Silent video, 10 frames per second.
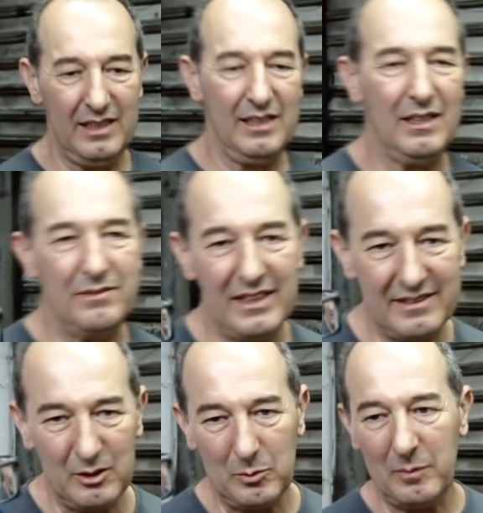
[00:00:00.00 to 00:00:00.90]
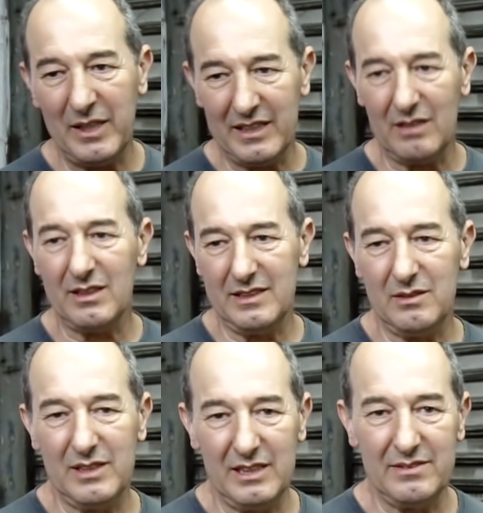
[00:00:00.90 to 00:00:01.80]
É, aviação experimental,
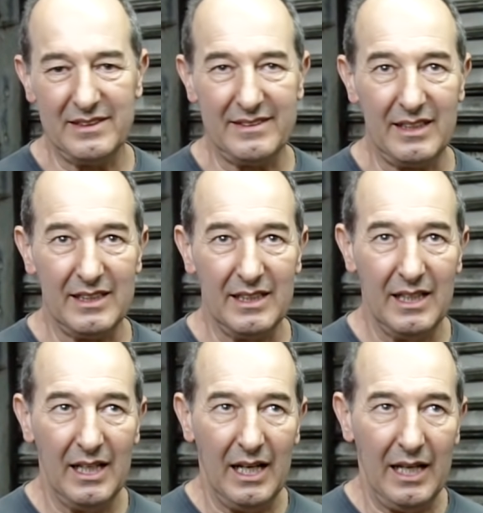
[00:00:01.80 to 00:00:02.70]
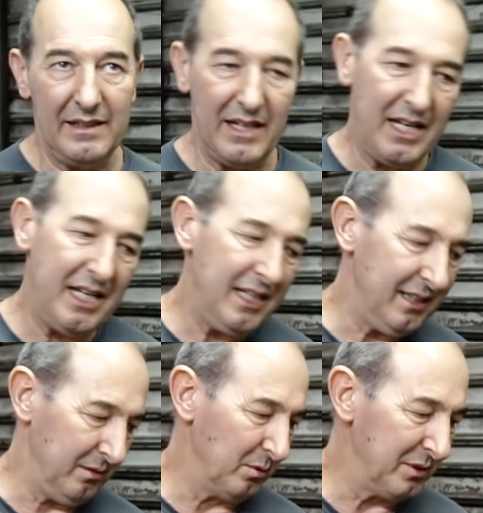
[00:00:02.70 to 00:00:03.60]
categoria avançada.
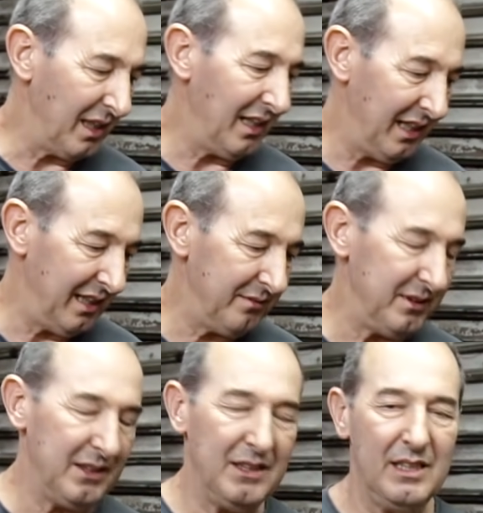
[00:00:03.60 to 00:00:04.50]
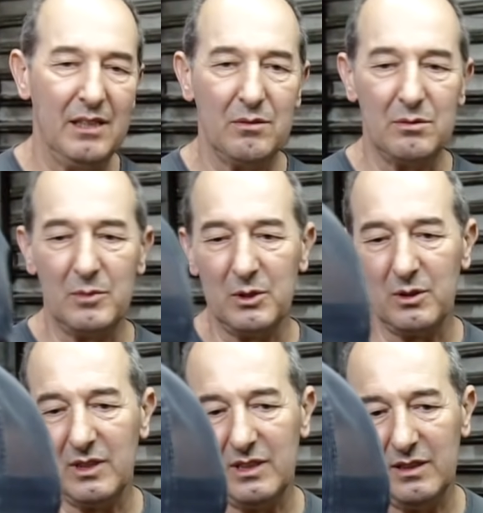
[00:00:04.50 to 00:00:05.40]
Tem leve com
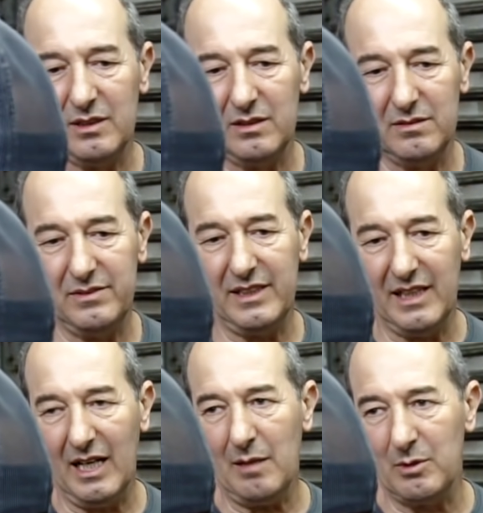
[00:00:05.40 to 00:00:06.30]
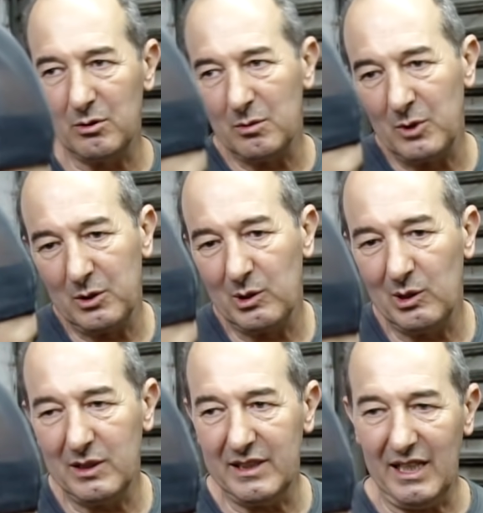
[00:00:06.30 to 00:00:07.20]
motor VW, com motor
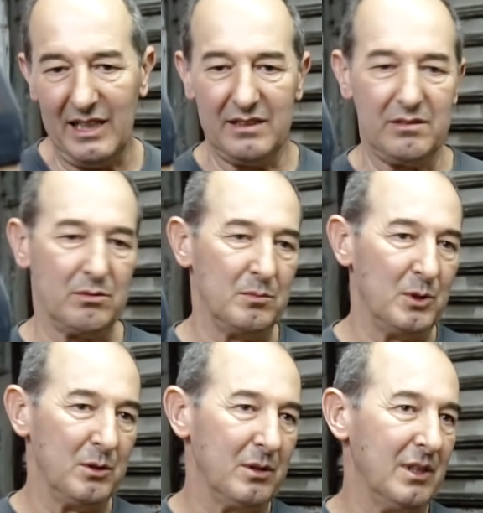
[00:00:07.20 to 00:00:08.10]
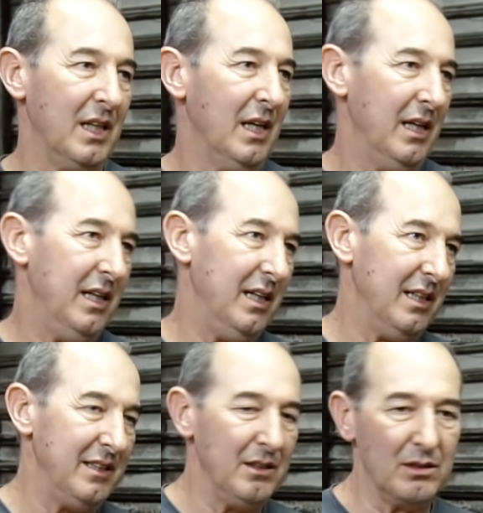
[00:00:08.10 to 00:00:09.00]
Rotax, com motor
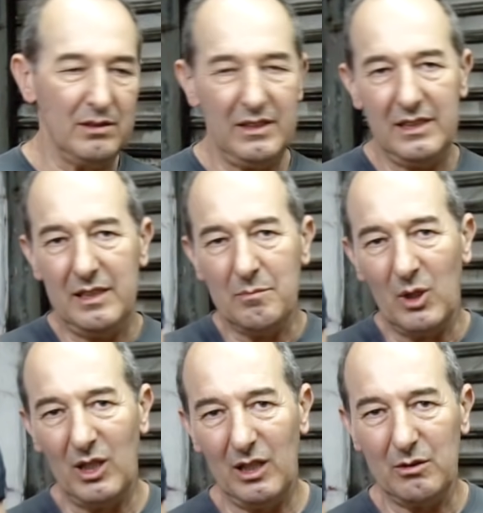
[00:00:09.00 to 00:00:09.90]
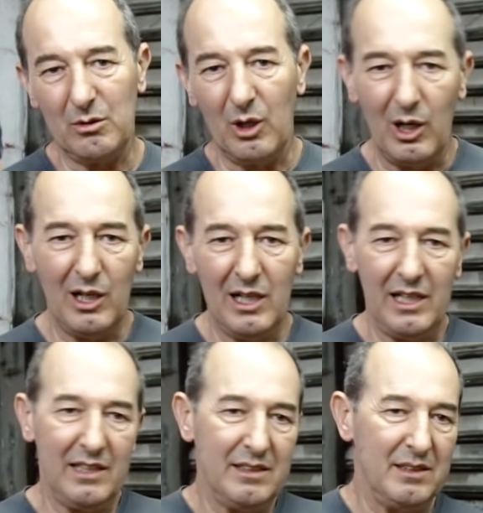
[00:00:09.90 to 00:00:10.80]
é, de, de, de, moto,
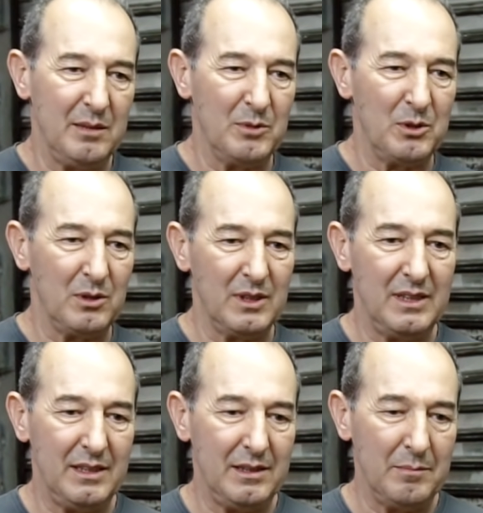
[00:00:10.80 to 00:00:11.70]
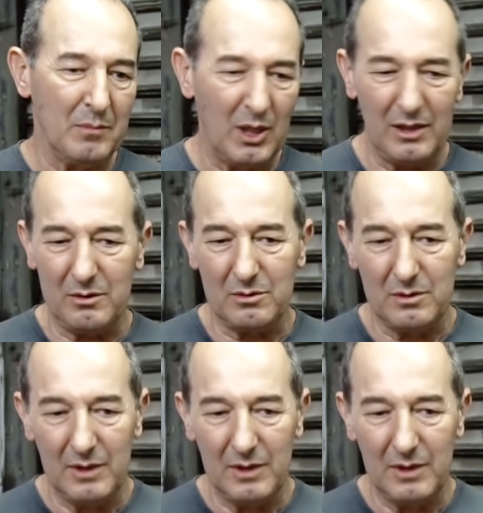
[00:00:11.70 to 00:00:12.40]
Hornet, tem motor de, de moto.